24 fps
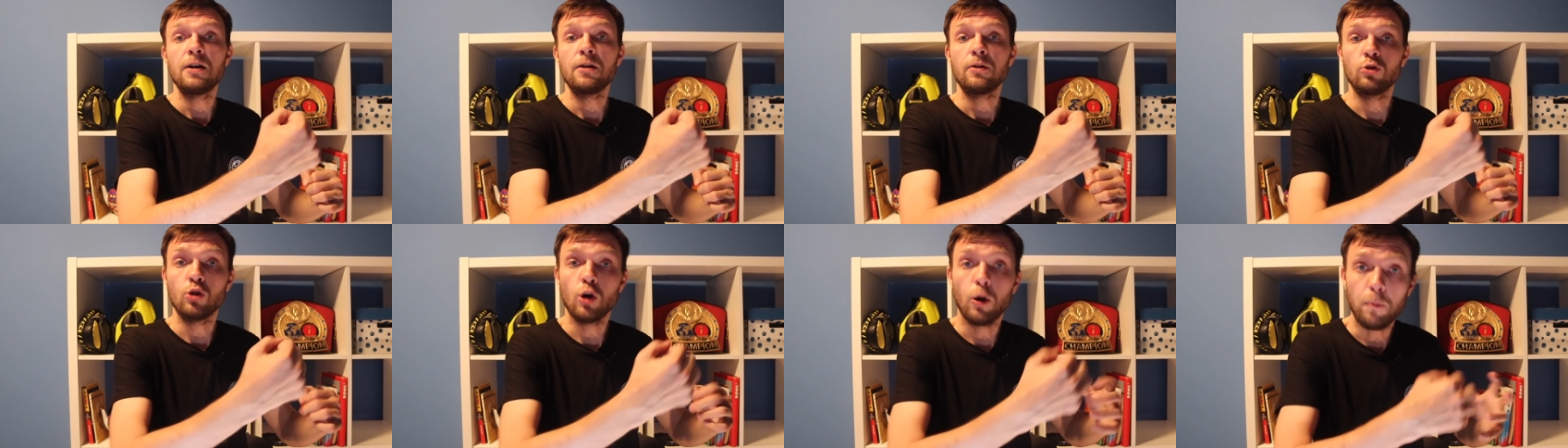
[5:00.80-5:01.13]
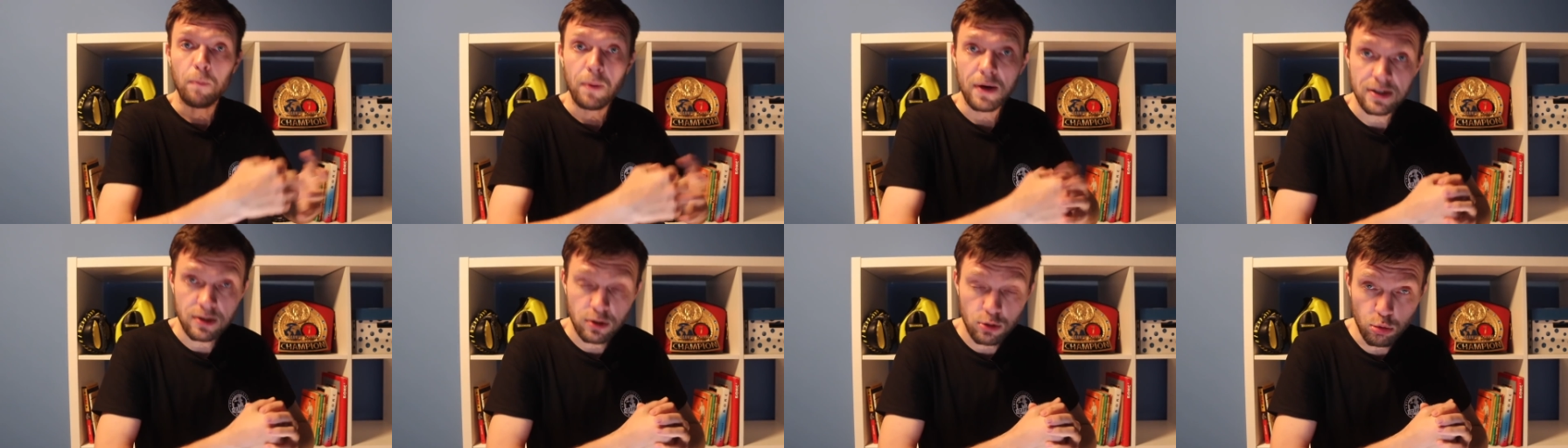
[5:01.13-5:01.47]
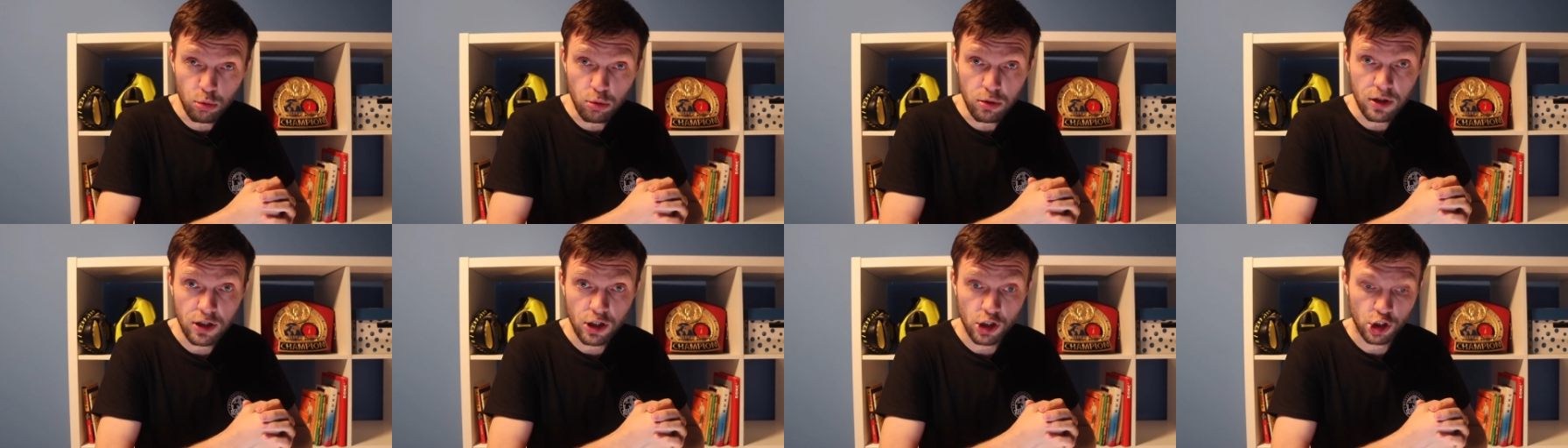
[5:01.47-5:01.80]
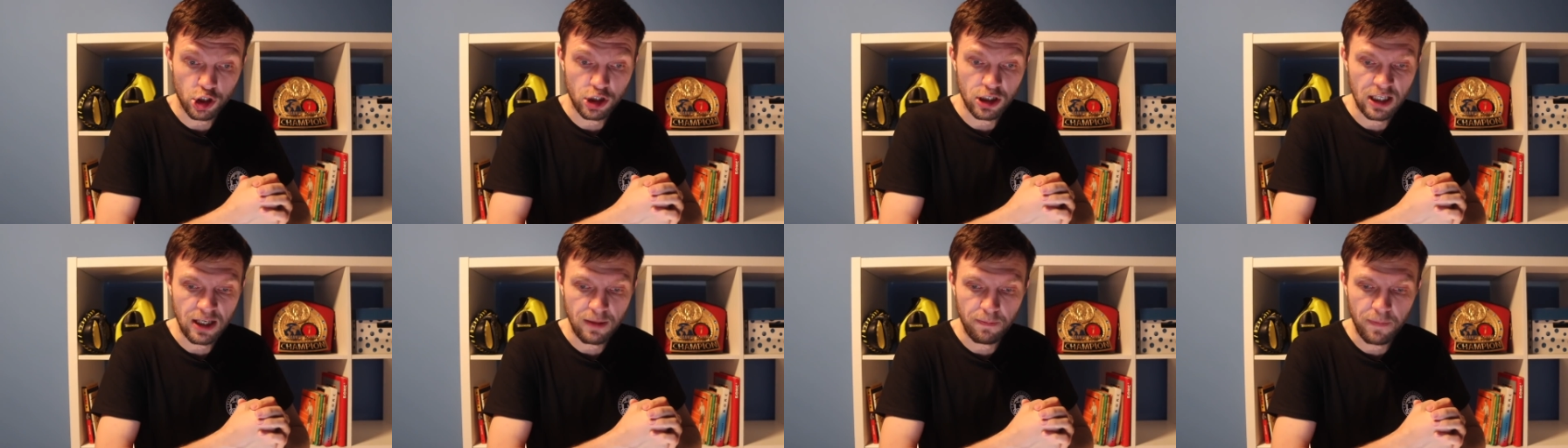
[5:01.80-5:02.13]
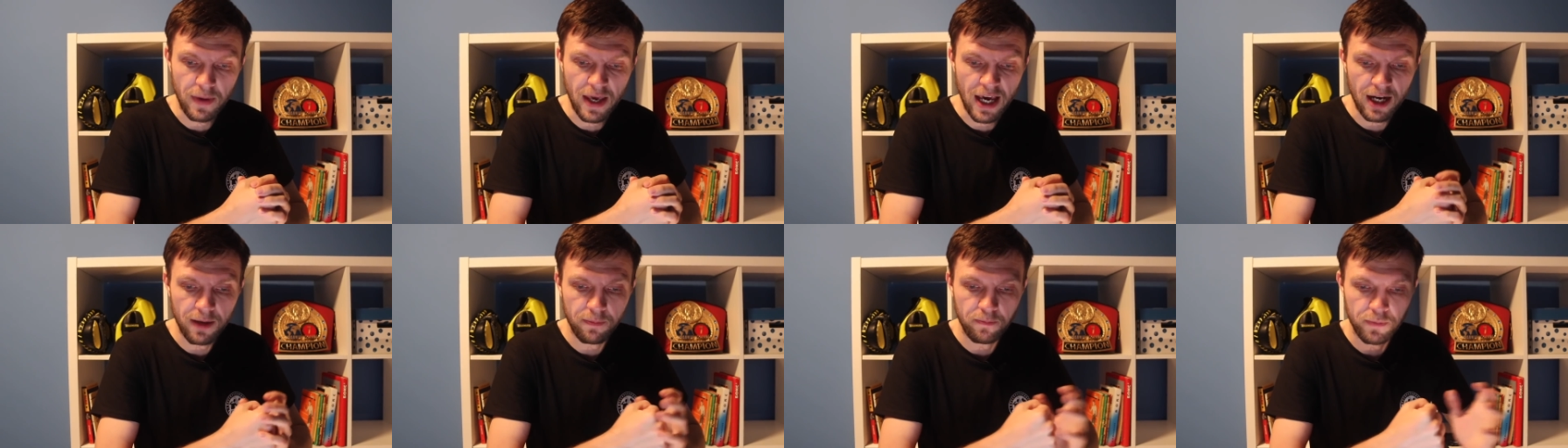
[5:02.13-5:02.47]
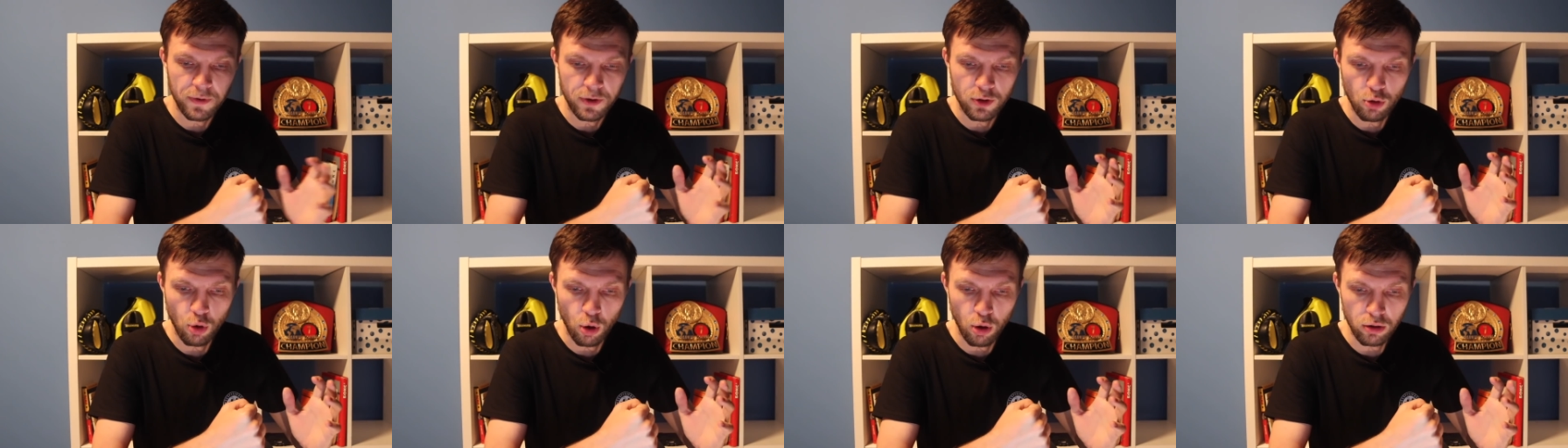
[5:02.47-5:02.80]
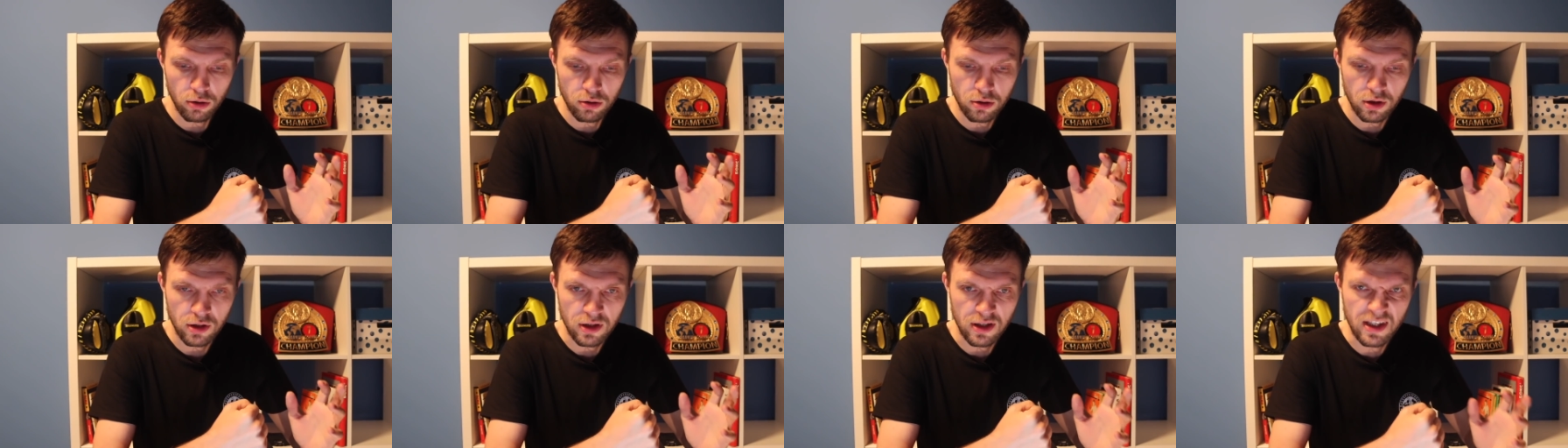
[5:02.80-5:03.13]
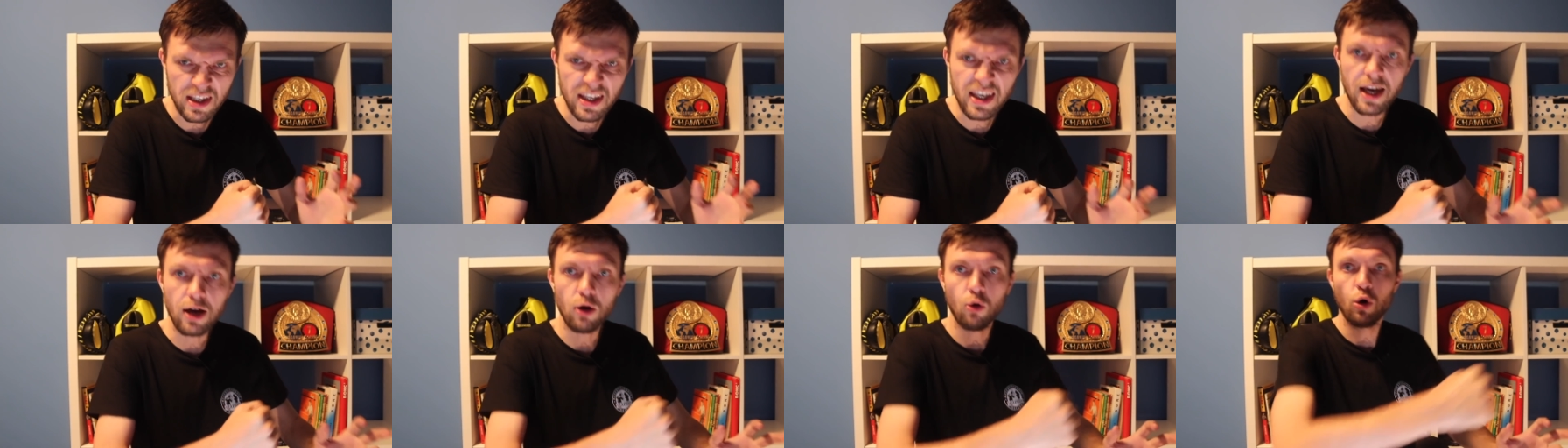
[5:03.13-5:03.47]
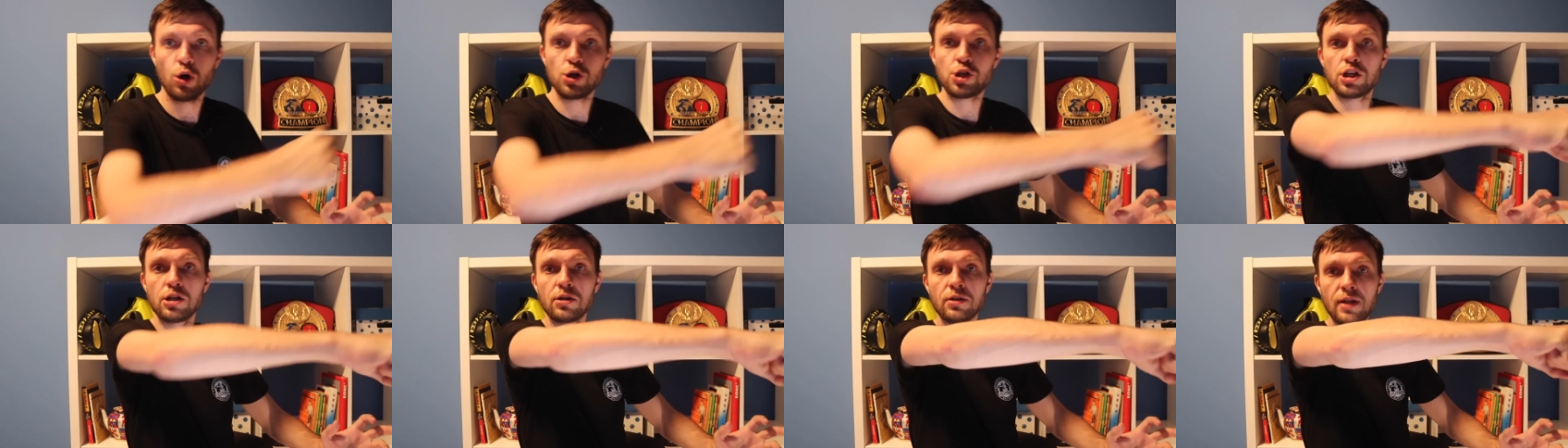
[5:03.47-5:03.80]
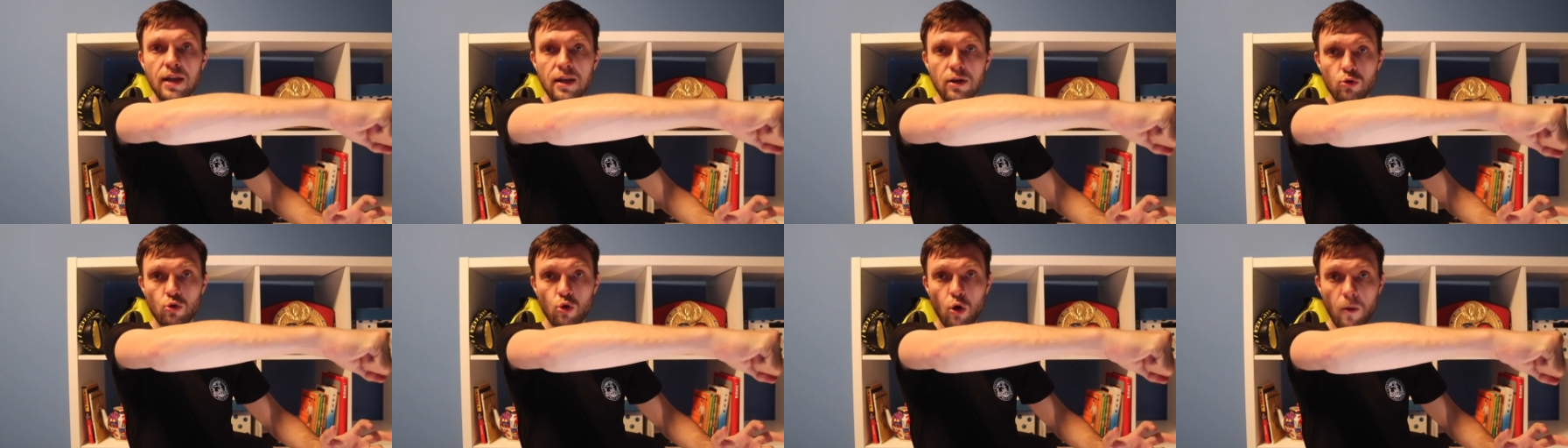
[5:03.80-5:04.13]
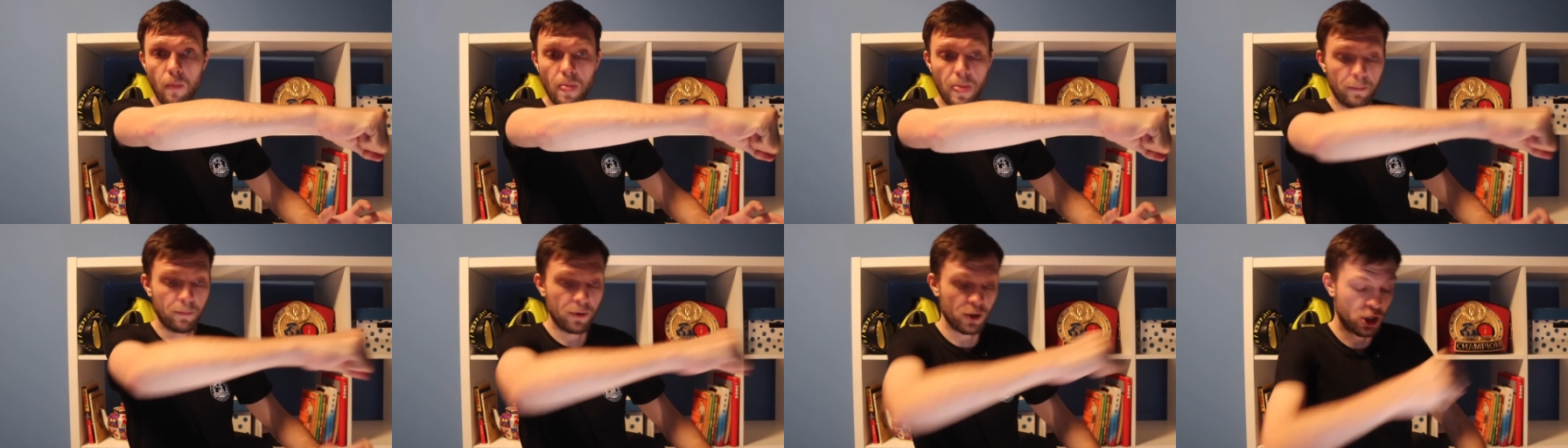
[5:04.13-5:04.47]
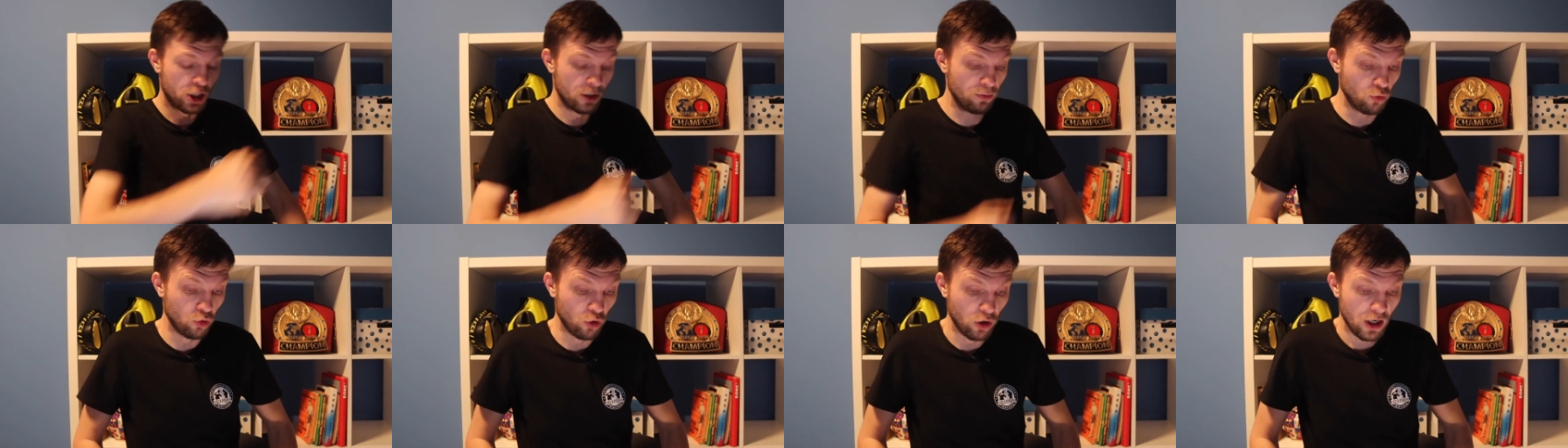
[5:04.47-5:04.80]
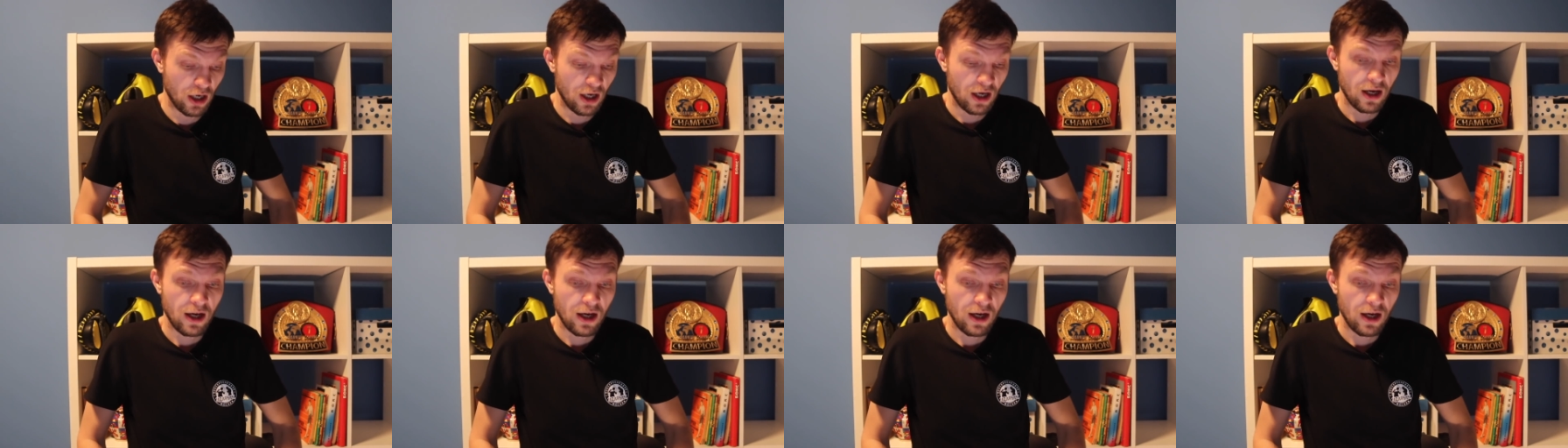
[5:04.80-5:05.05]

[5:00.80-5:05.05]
Но по сути Женебег бьет не очень далеко. Почему?